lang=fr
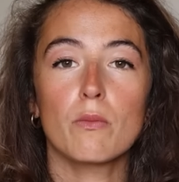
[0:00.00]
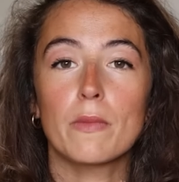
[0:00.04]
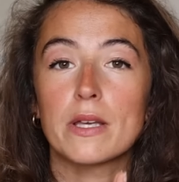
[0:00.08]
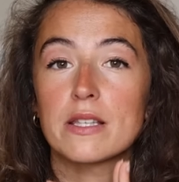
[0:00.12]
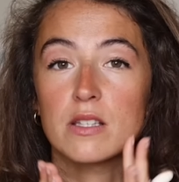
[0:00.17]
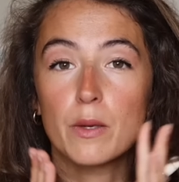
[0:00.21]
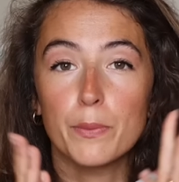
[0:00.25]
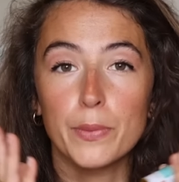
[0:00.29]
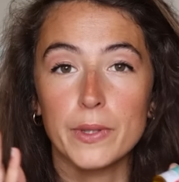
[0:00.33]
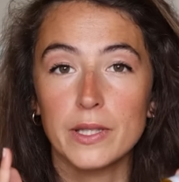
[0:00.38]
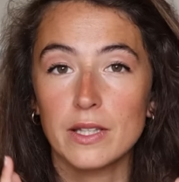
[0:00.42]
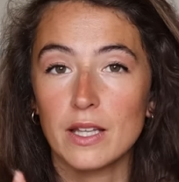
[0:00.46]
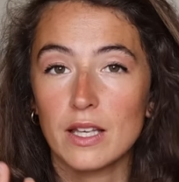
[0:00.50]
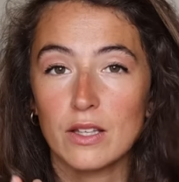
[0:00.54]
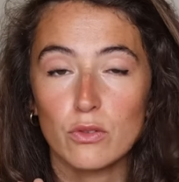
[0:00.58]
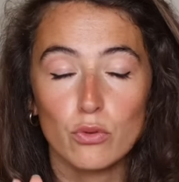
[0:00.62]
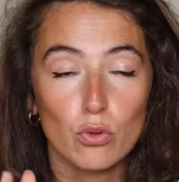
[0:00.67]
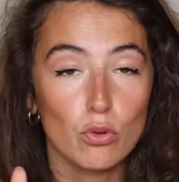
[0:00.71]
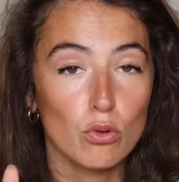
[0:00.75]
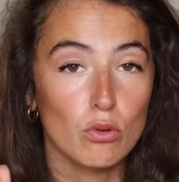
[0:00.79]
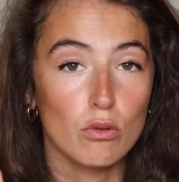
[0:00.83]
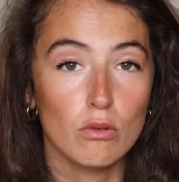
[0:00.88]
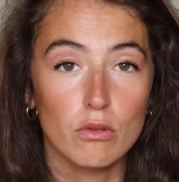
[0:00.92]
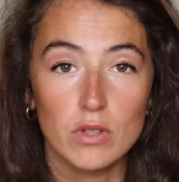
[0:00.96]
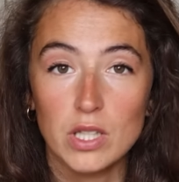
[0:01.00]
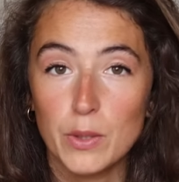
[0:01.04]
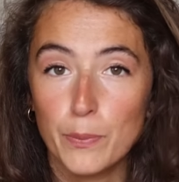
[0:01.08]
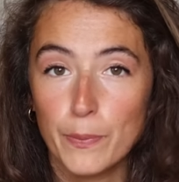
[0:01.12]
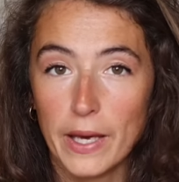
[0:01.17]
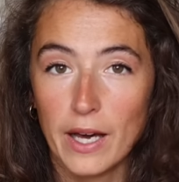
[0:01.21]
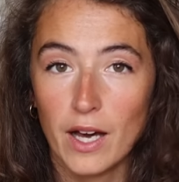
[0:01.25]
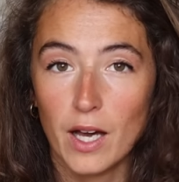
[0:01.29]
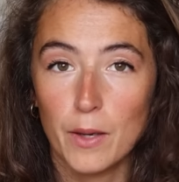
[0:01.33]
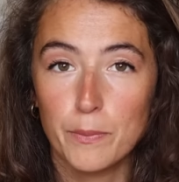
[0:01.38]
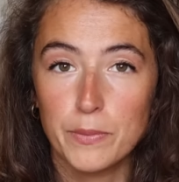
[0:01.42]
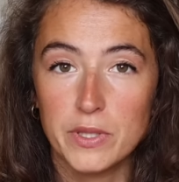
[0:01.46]
bah, ça pénètre euh,
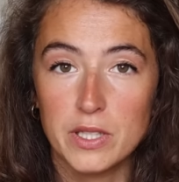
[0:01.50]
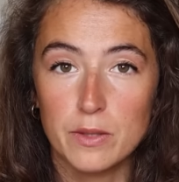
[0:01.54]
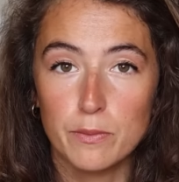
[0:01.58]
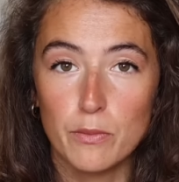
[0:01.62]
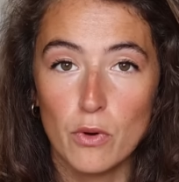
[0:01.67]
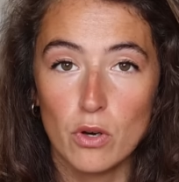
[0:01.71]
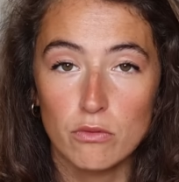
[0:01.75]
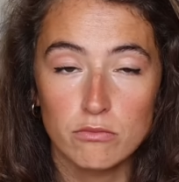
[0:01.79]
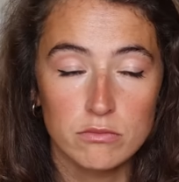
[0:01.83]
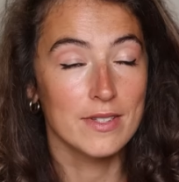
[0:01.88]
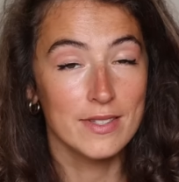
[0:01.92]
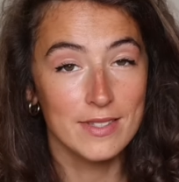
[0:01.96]
hyper rapidement.